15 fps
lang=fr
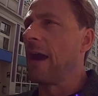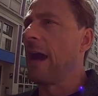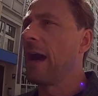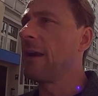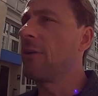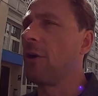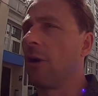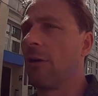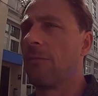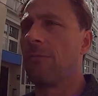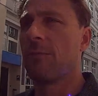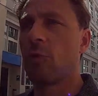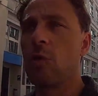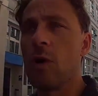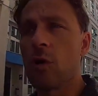Alors,
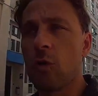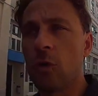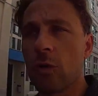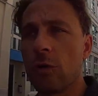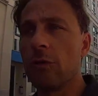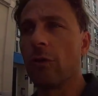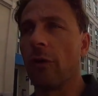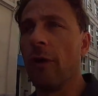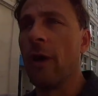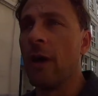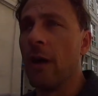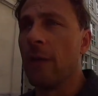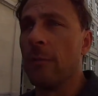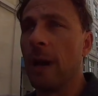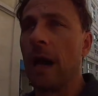quoi en conclure
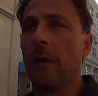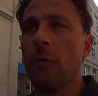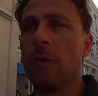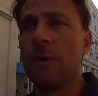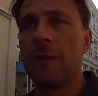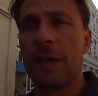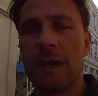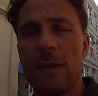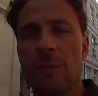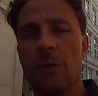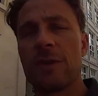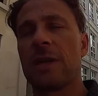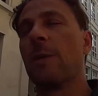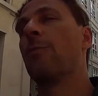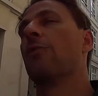bah, oui,
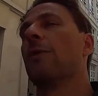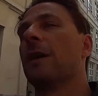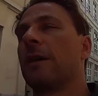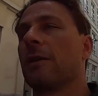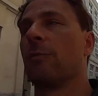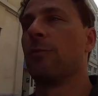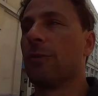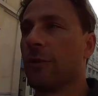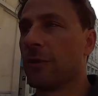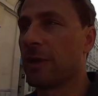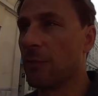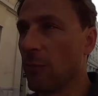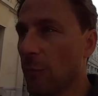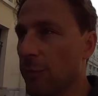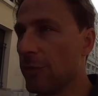effectivement, ça peut être
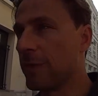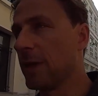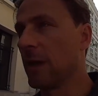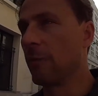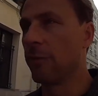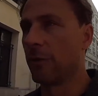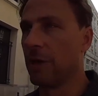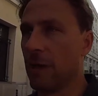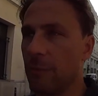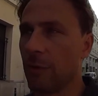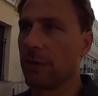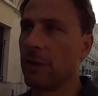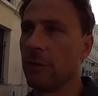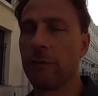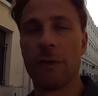potentiellement plus simple
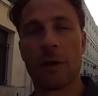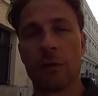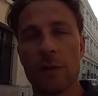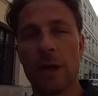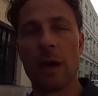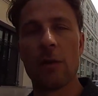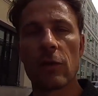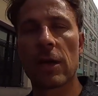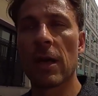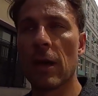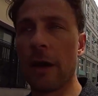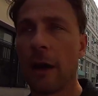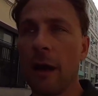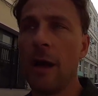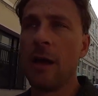d'aborder une fois qu'on a un
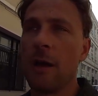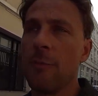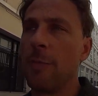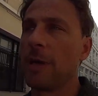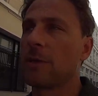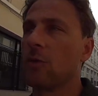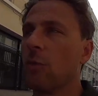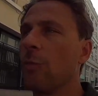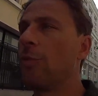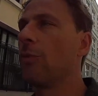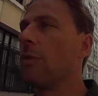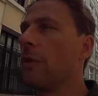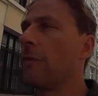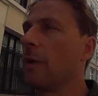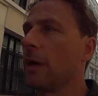regard, parce qu'on
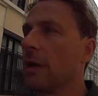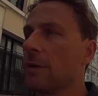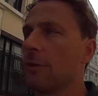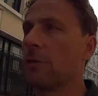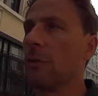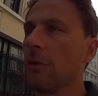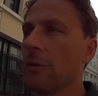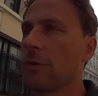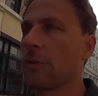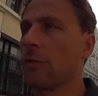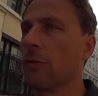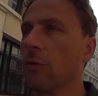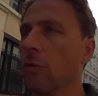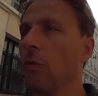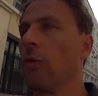peut avoir l'assurance
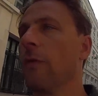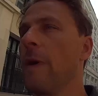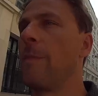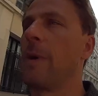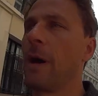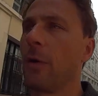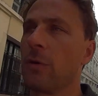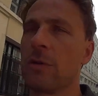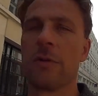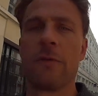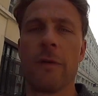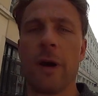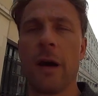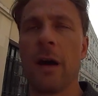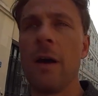qu'on ne va pas
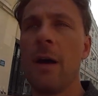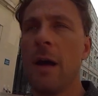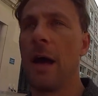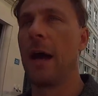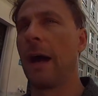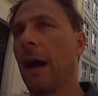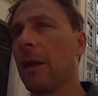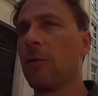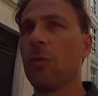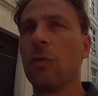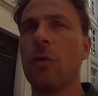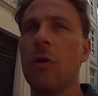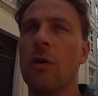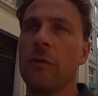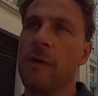recevoir un
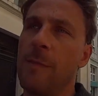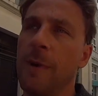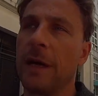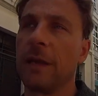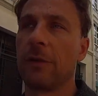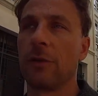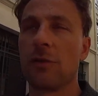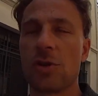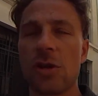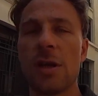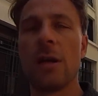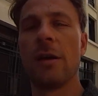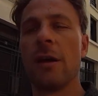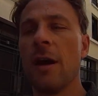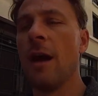râteau, on ne va pas être rejeté.